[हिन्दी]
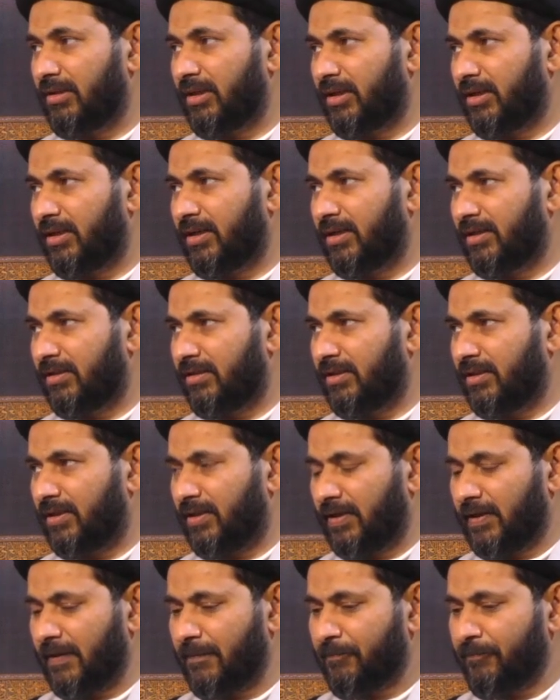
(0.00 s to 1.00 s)
रज़ा करार दिया
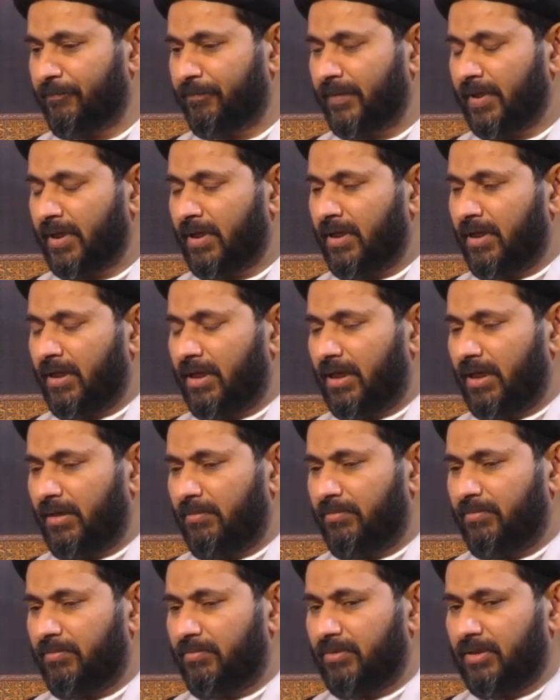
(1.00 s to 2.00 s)
गया है हम्म।
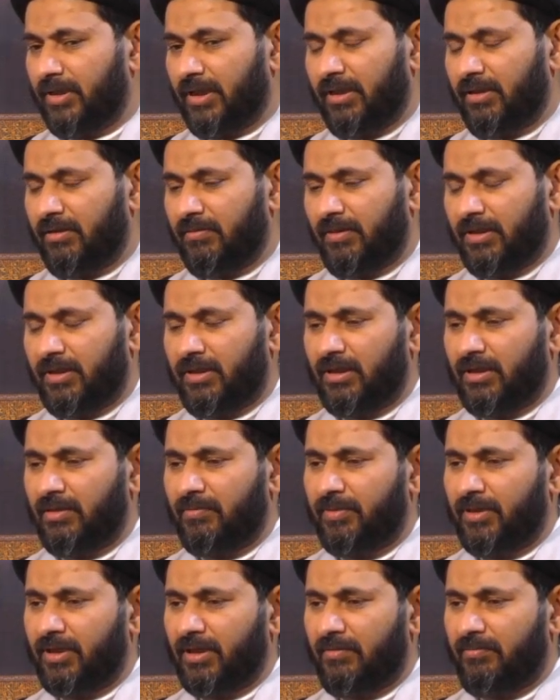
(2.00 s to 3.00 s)
अब जाहिर सी बात है कि
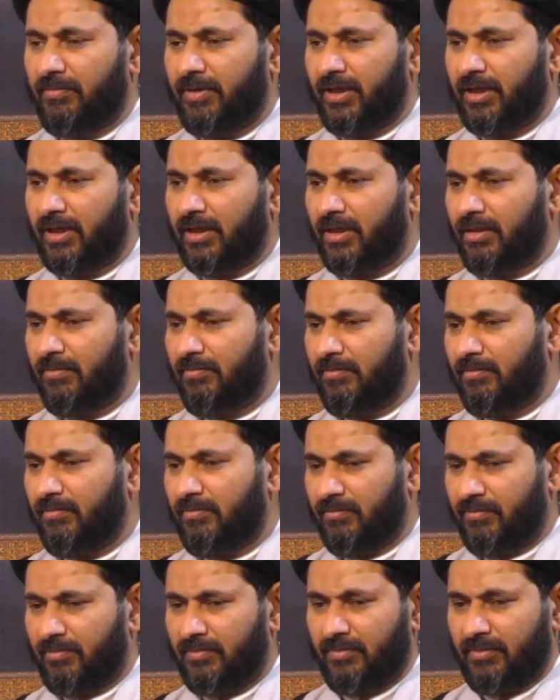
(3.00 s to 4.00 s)
पैगम्बर अक्रम
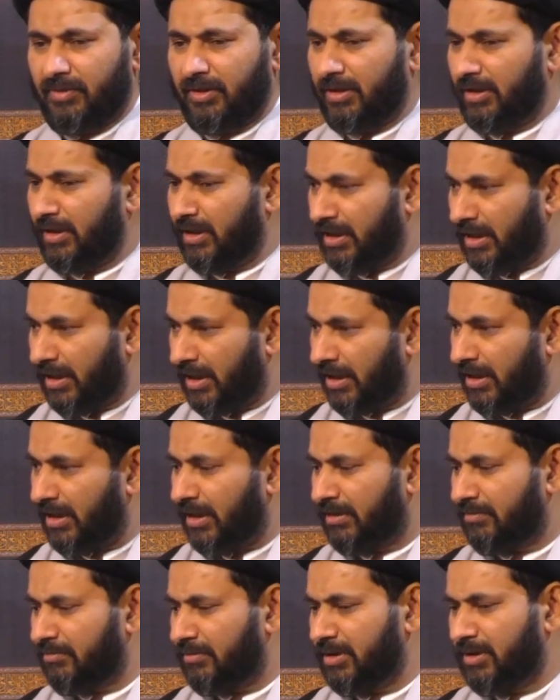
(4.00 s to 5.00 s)
इन
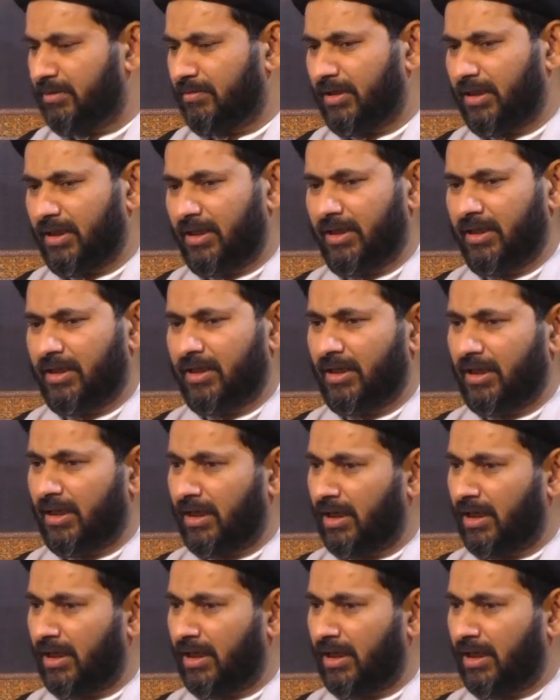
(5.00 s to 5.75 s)
हालात में जब एक